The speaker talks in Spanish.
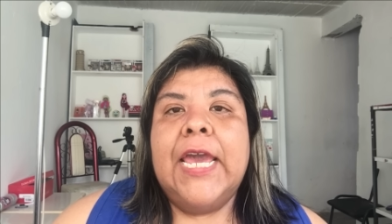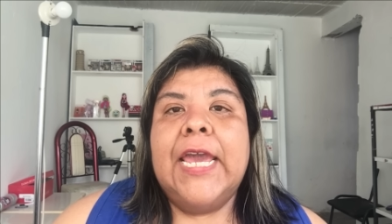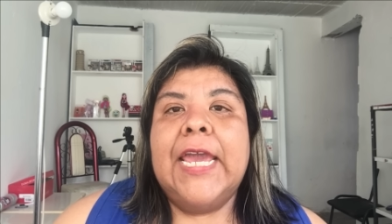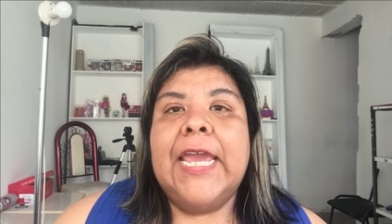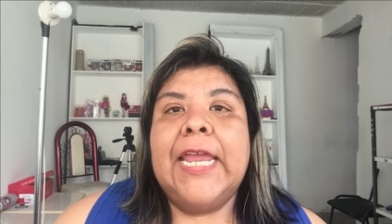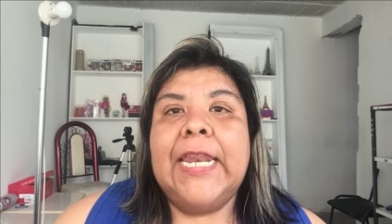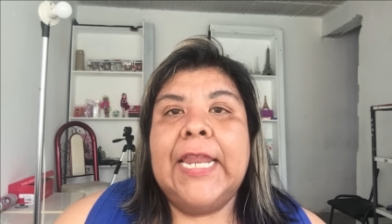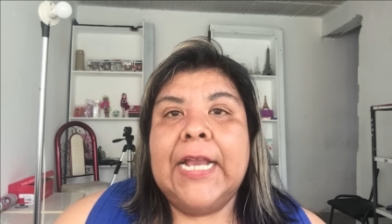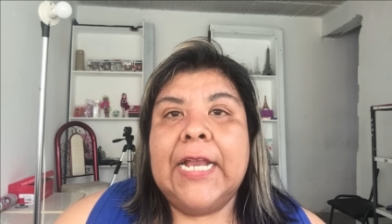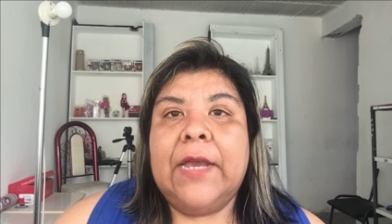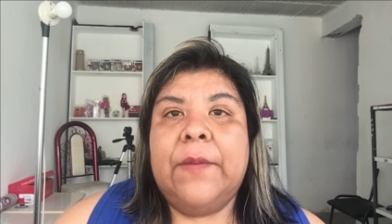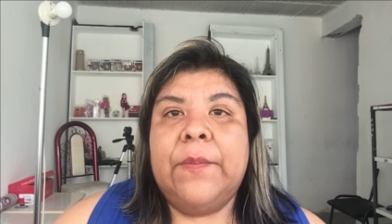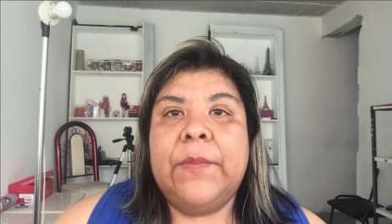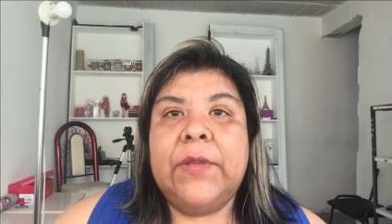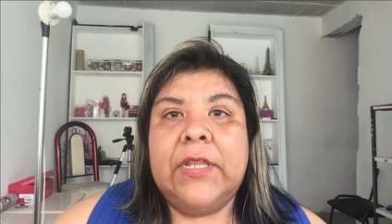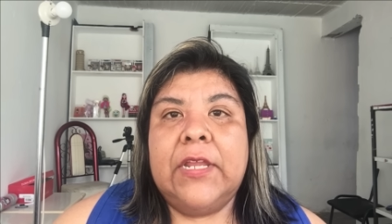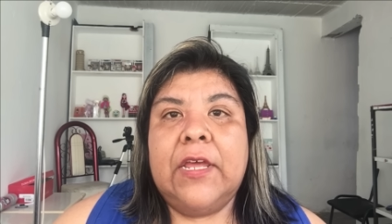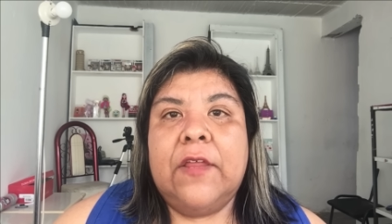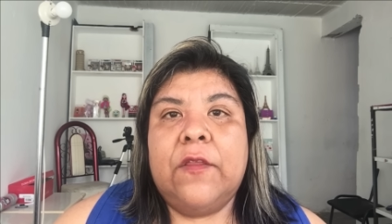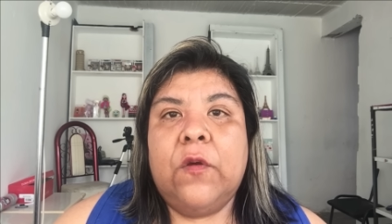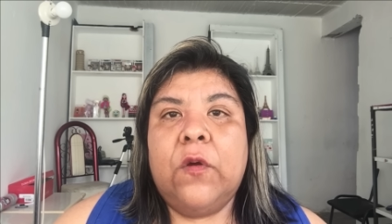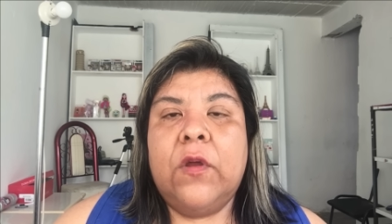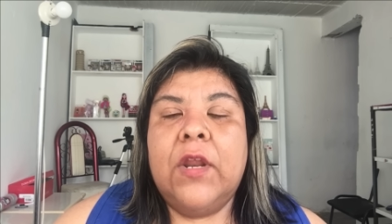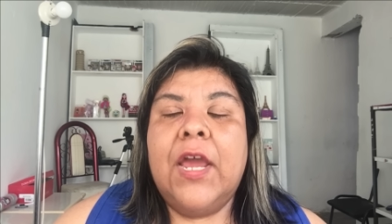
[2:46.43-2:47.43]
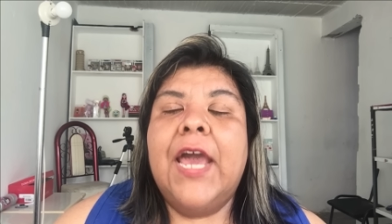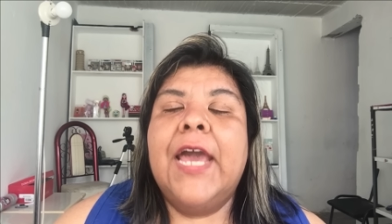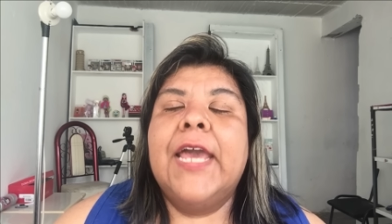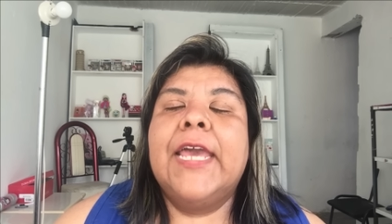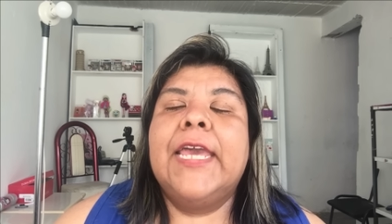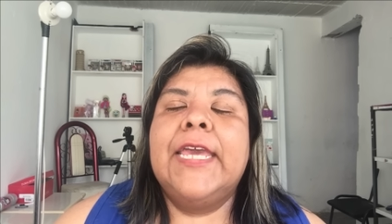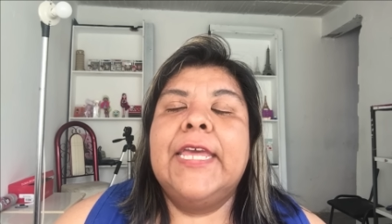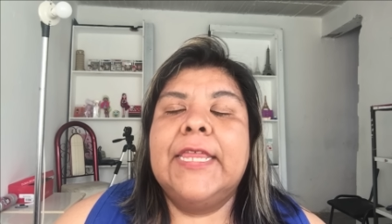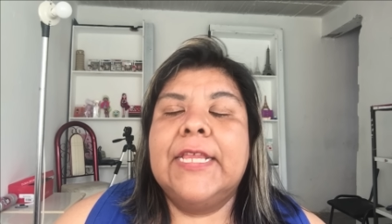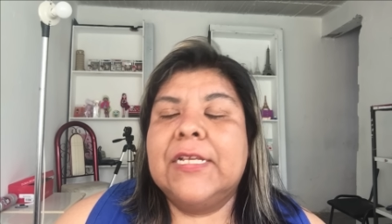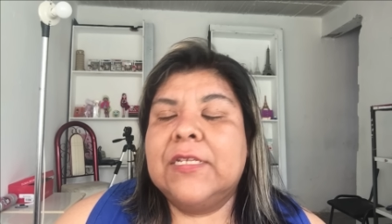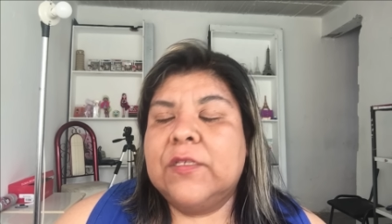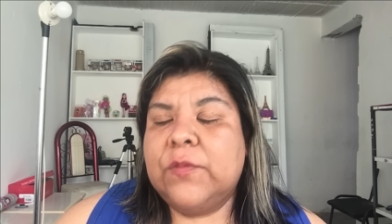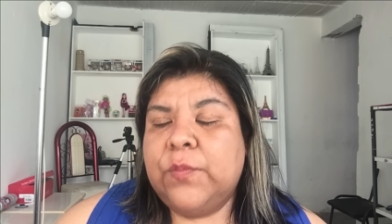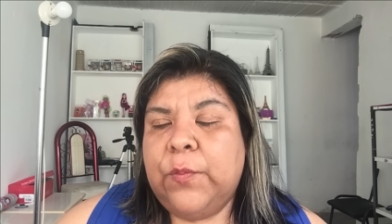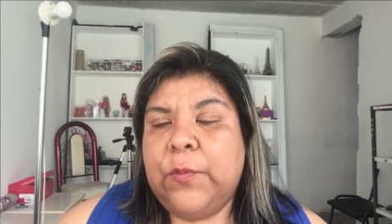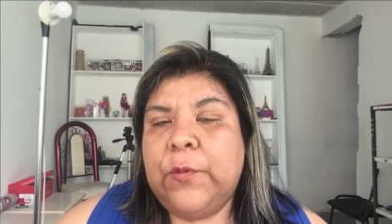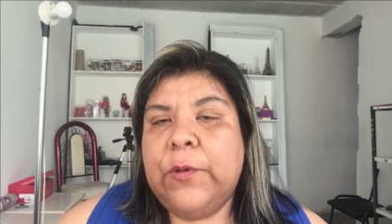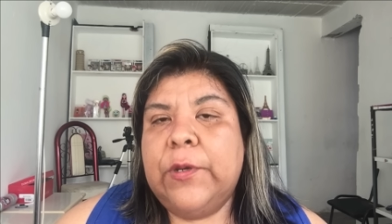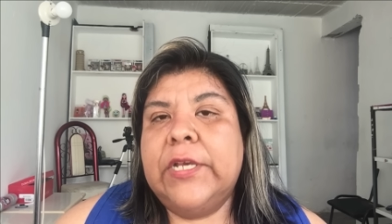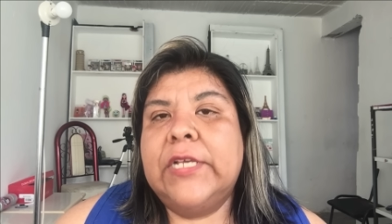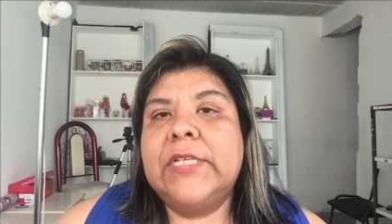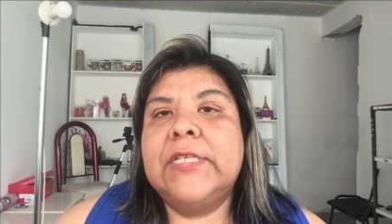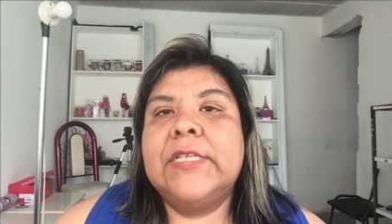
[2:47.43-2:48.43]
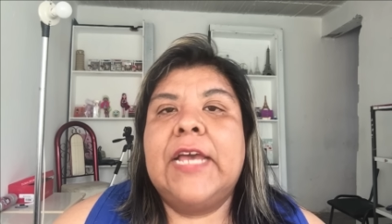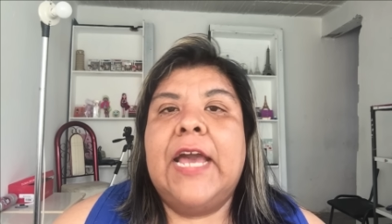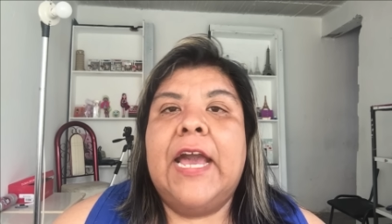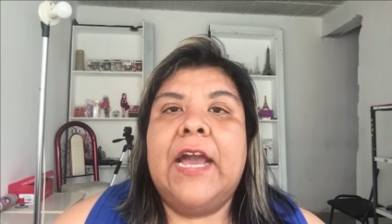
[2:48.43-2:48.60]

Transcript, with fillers: en la caminadora y después